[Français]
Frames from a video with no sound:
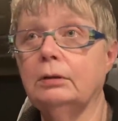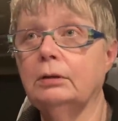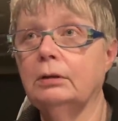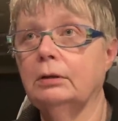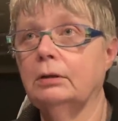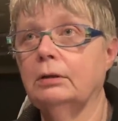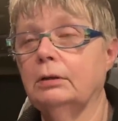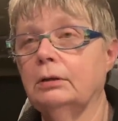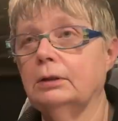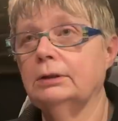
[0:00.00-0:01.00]
Mais ça se fait
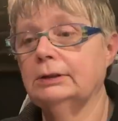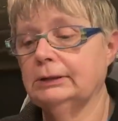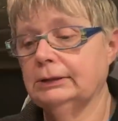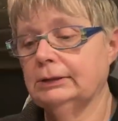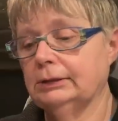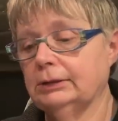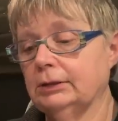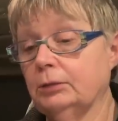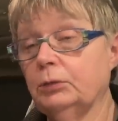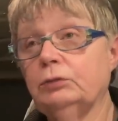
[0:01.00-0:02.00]
beaucoup, ça, tu verras.